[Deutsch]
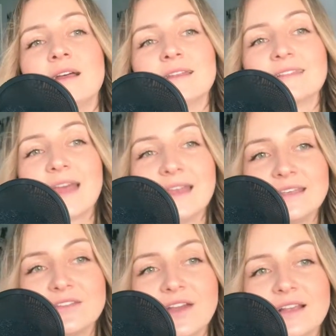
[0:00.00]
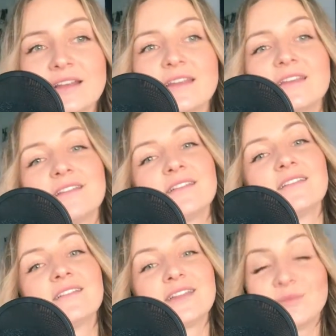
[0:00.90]
das Handy
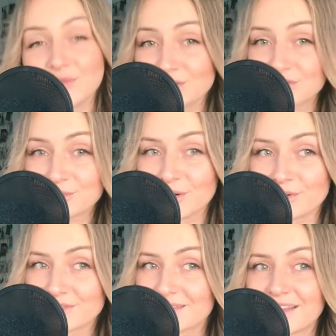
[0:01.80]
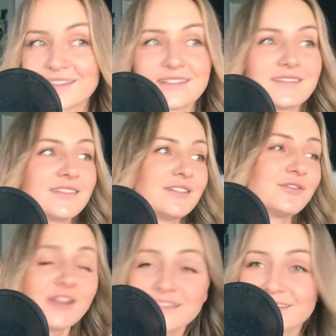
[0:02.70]
weglegen, den Bildschirm auslassen, den
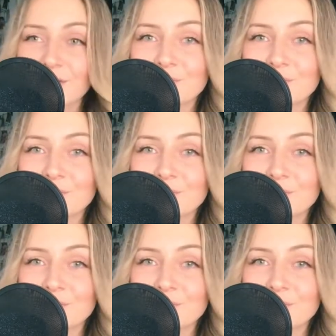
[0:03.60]
Fernseher